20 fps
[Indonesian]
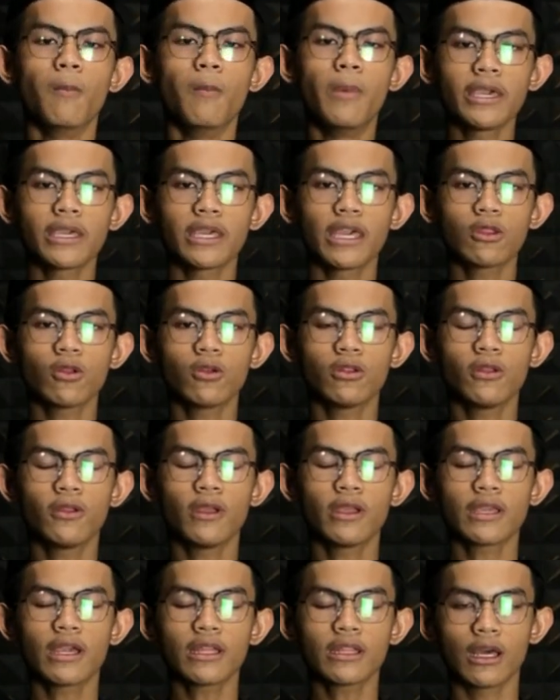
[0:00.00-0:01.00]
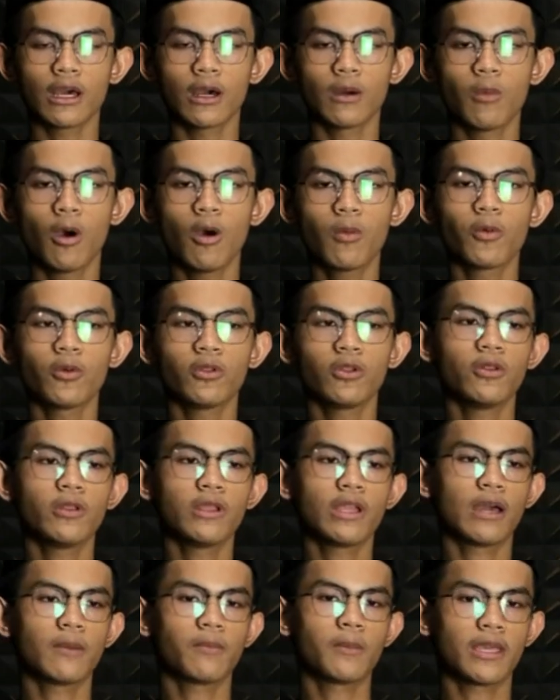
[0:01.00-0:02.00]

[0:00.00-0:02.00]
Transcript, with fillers: baik itu dunia nyata maupun dunia